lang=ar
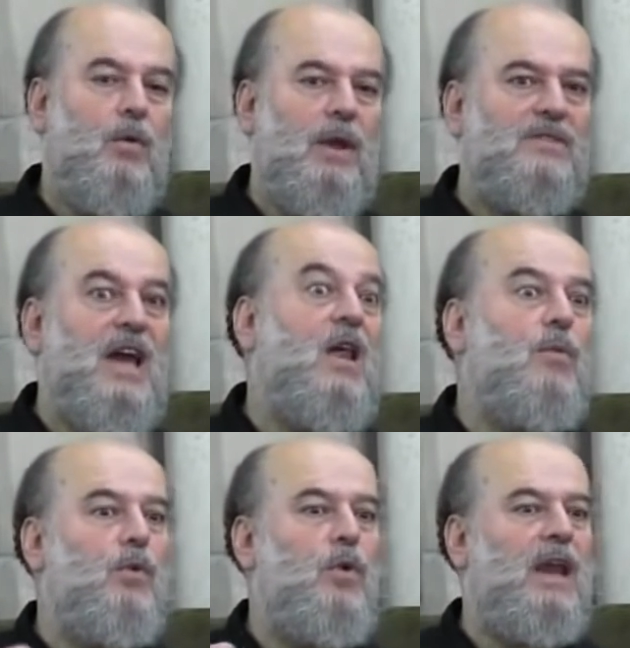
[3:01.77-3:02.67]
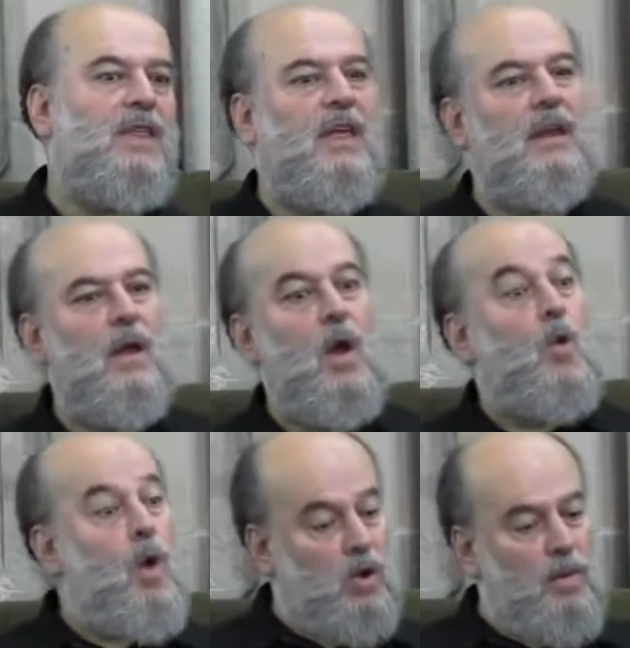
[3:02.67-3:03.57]
ونجعلهم الوارثين
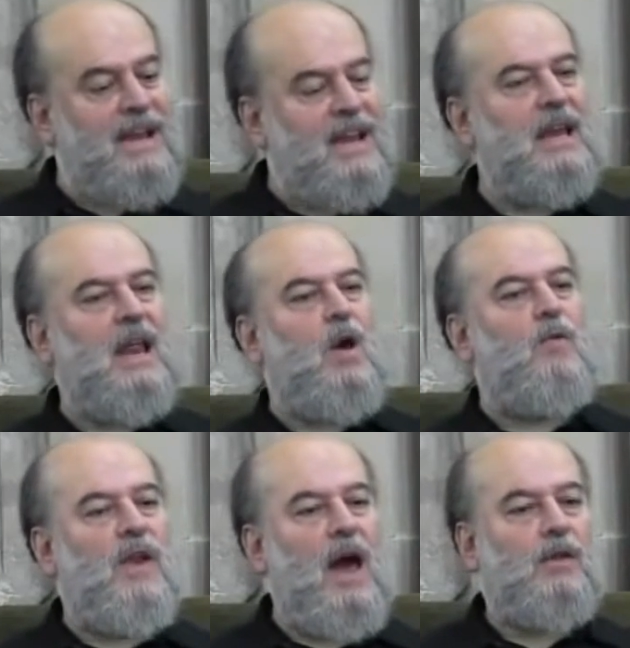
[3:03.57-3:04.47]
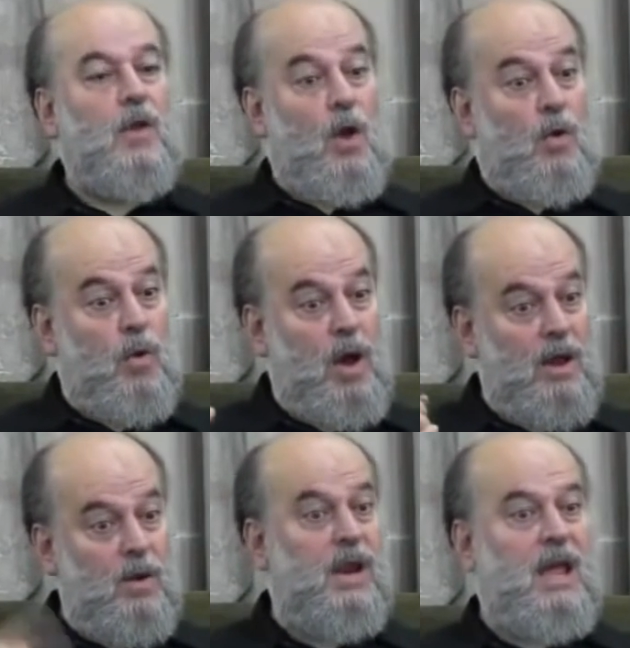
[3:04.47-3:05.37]
ونمكن لهم في الأرض
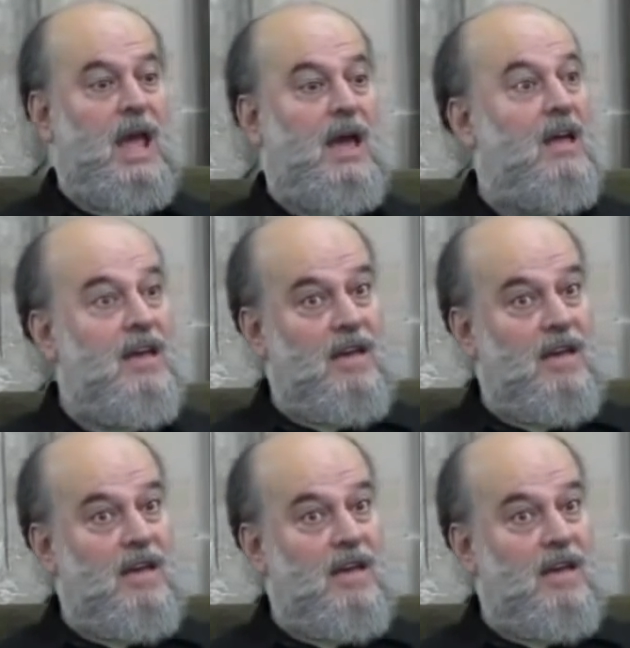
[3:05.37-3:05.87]
ونري